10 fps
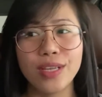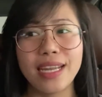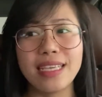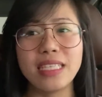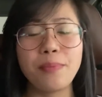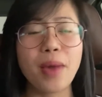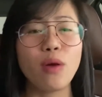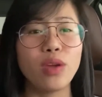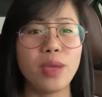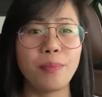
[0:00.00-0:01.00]
Naisipan
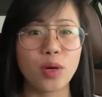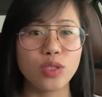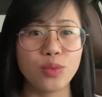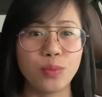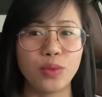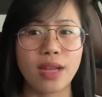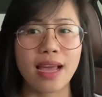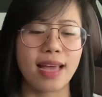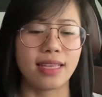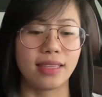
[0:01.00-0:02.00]
ko i-pause
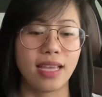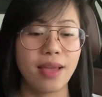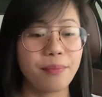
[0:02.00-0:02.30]
muna at